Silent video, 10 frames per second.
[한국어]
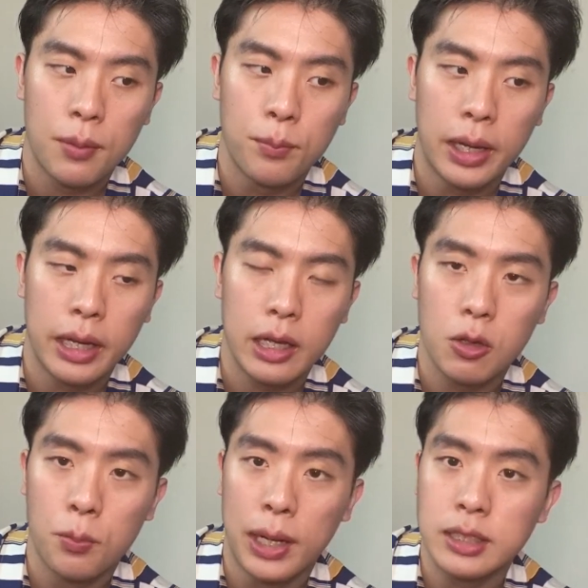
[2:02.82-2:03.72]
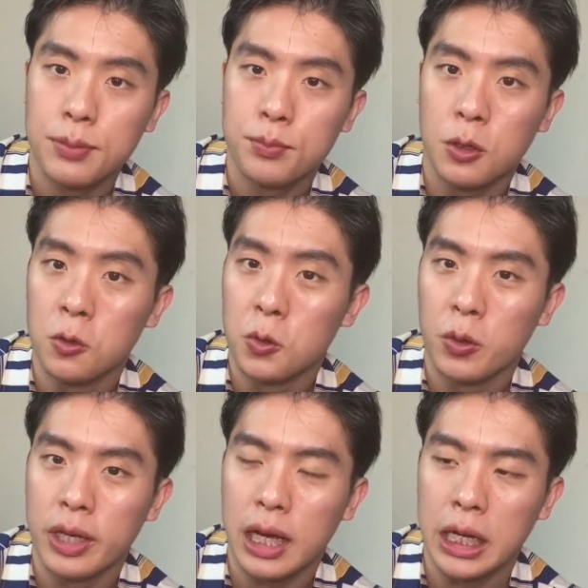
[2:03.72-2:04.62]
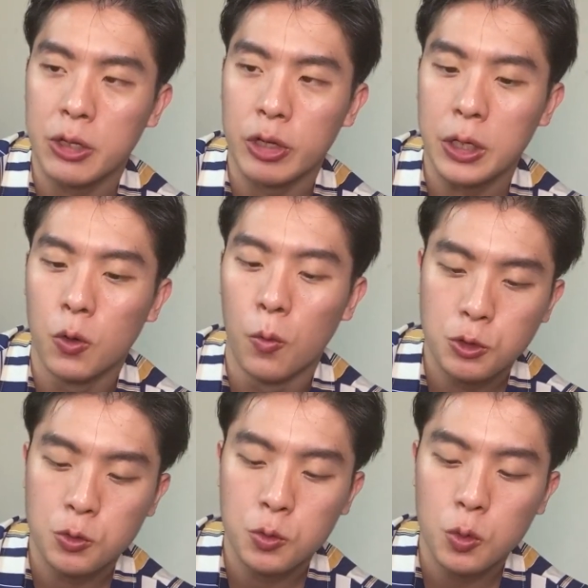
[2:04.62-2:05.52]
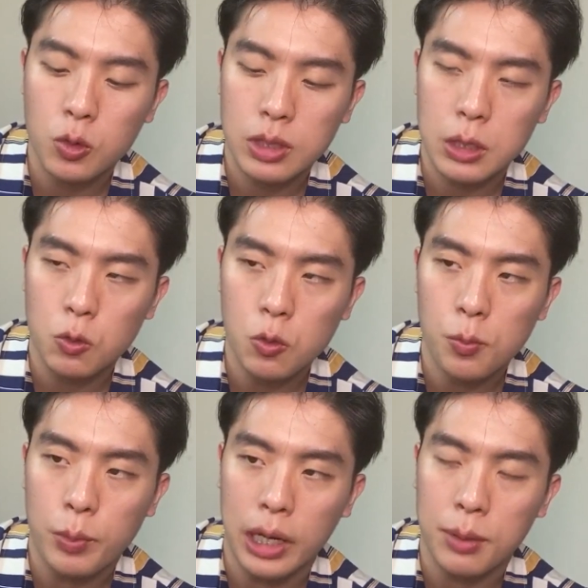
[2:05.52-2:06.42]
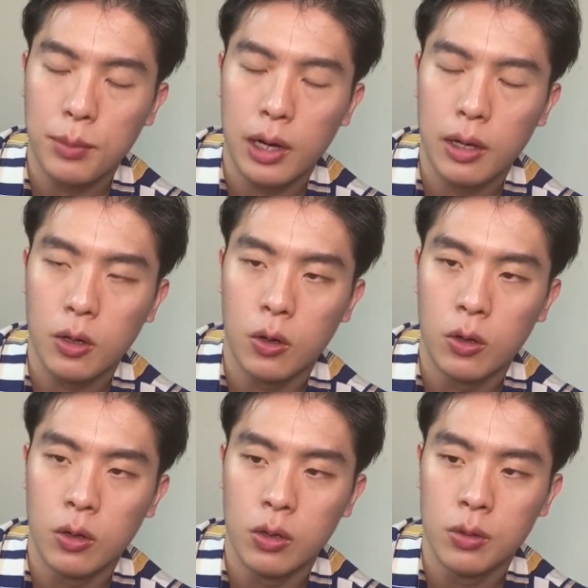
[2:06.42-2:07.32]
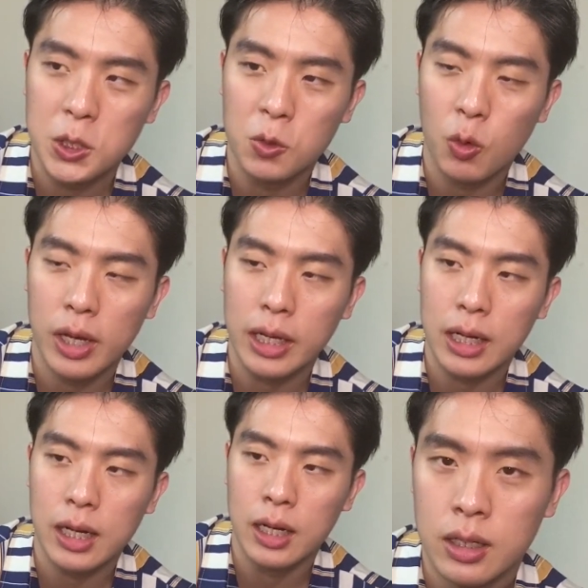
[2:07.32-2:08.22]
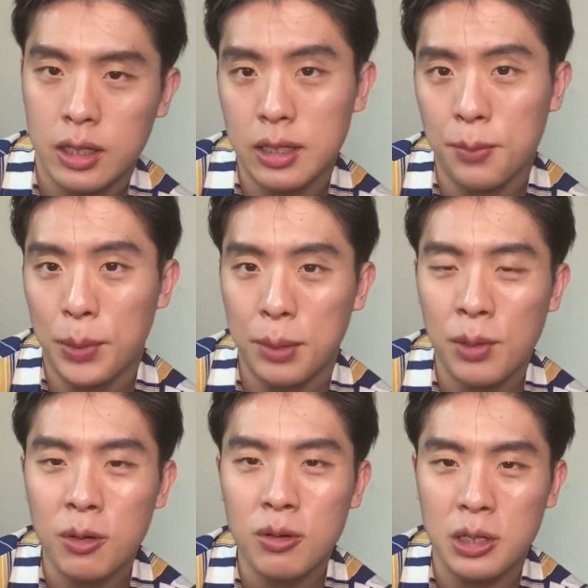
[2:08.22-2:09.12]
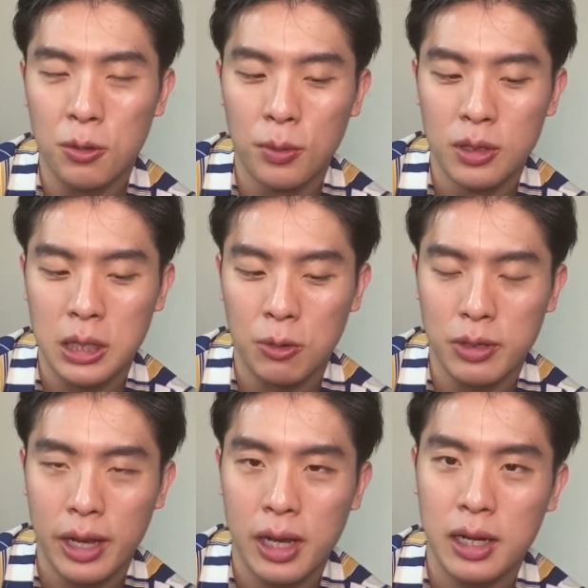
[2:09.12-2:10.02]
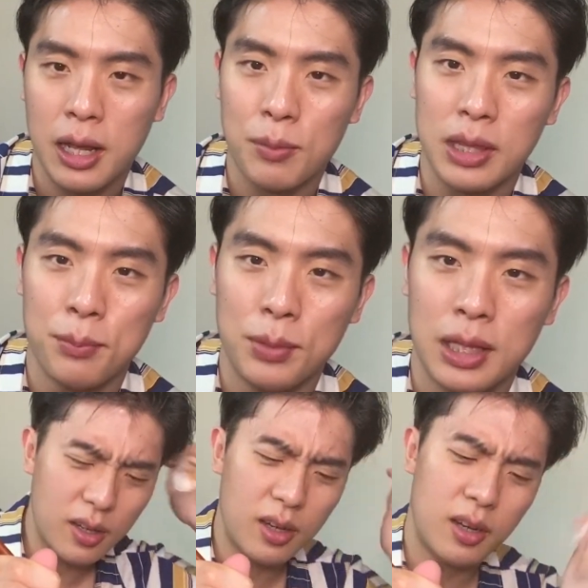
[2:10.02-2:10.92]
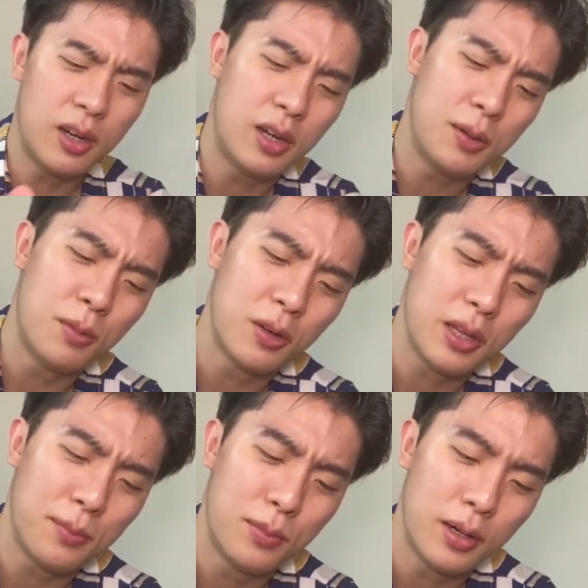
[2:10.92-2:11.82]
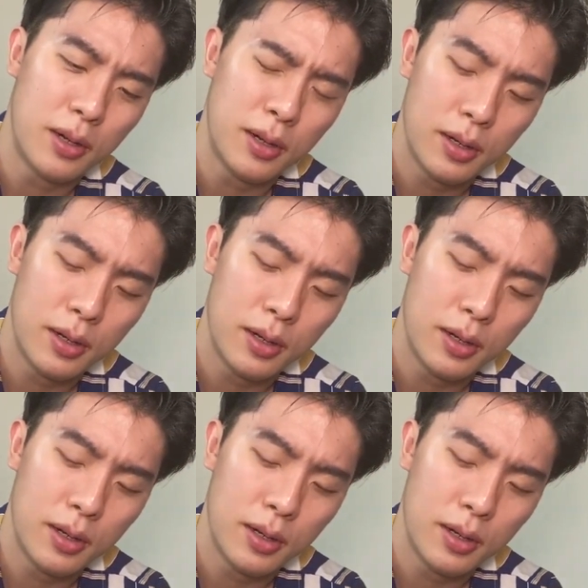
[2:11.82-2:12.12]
한 100에서 110 정도의 가격이고 중고로 사도 100만원 정도 하니까 그냥 100만원을 잃어버렸다고 생각을 하면 됩니다 아 머리 아파